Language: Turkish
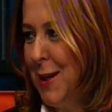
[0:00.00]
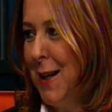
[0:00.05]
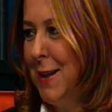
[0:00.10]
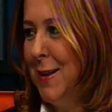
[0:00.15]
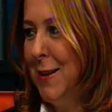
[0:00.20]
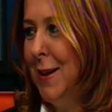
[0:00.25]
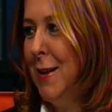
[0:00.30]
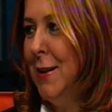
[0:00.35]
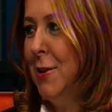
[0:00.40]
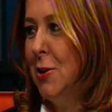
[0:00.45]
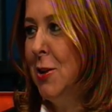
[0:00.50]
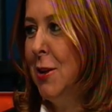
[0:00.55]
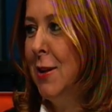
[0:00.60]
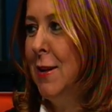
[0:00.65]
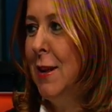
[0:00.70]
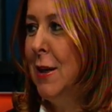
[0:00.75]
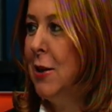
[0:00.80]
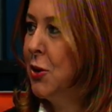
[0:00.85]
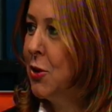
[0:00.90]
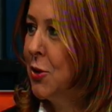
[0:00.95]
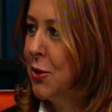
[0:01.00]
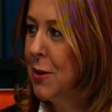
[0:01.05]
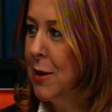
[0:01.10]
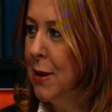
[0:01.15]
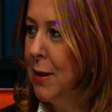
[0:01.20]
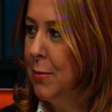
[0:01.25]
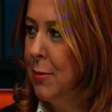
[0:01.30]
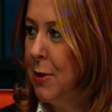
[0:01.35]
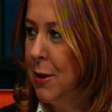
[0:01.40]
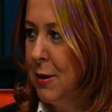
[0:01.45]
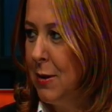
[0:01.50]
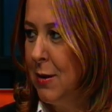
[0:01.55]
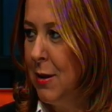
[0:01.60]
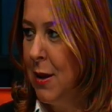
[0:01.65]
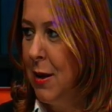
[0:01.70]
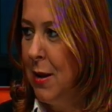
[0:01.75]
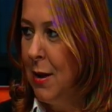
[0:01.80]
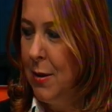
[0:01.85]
Yani gelecek değiştirilebilir,